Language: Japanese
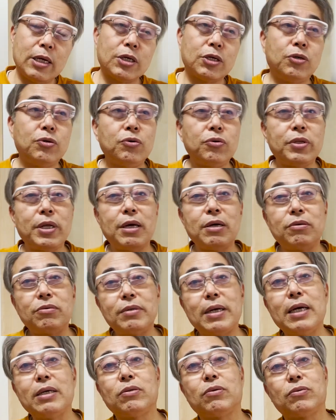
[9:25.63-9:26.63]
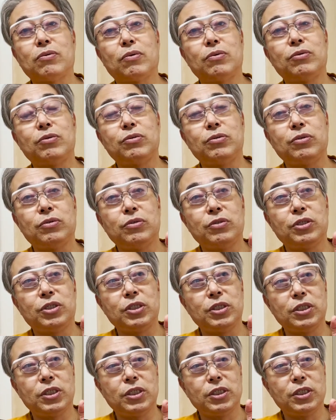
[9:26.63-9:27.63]
9点ぐらいと取る
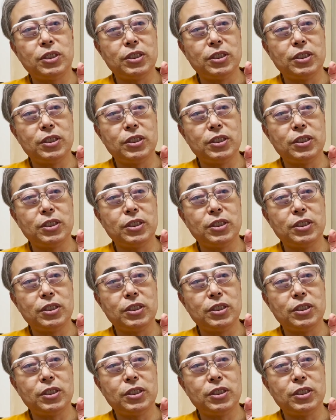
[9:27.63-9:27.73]
し